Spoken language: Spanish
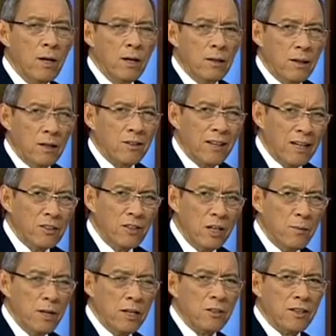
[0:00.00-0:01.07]
descansa el
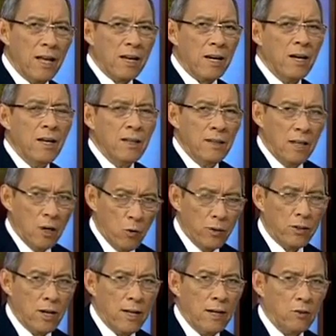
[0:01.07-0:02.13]
bienestar de
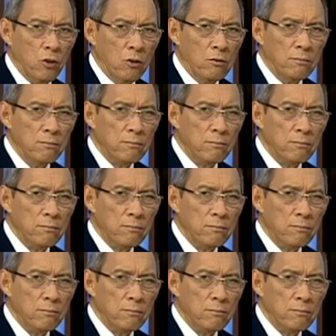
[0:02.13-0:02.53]
nuestra nación.